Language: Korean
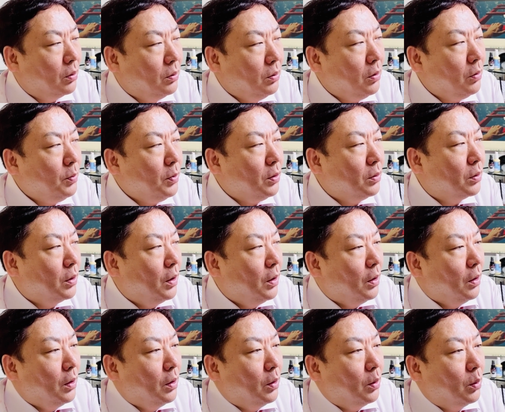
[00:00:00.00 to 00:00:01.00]
그러면
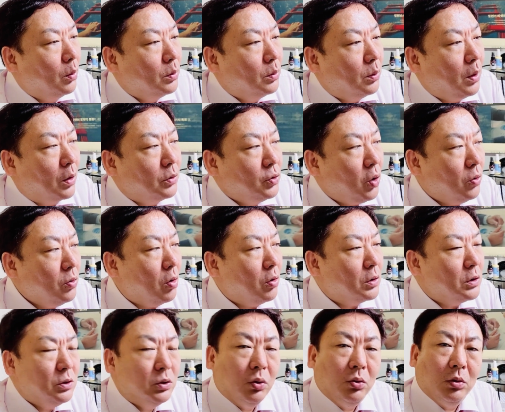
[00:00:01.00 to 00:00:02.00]
야
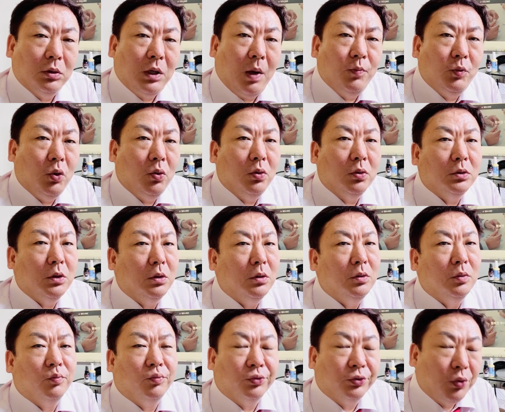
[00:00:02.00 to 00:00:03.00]
천억, 이천억,
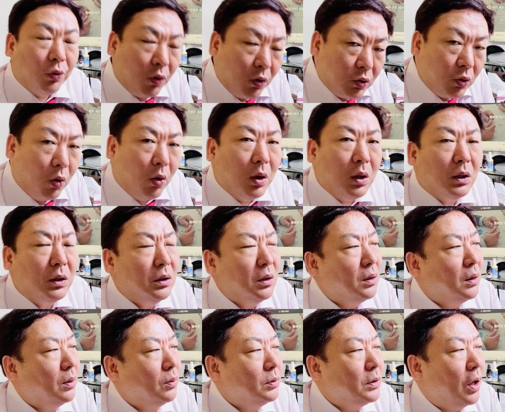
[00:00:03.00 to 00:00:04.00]
삼천억짜리는 무조건 더
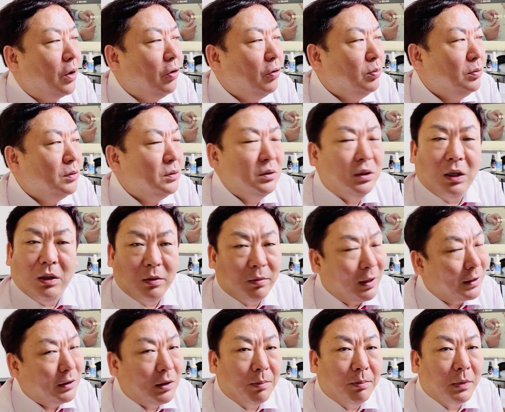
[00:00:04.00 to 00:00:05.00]
가겠나라고 달려붙는 사람이
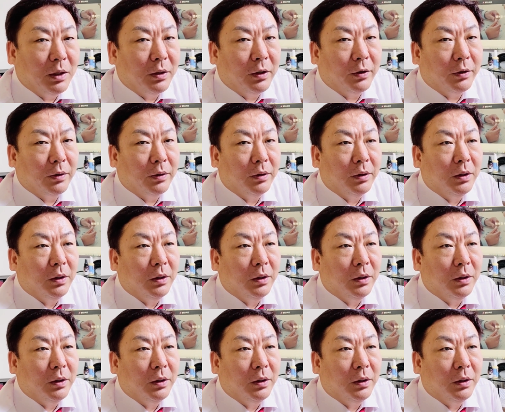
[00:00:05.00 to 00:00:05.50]
많단 말이에요.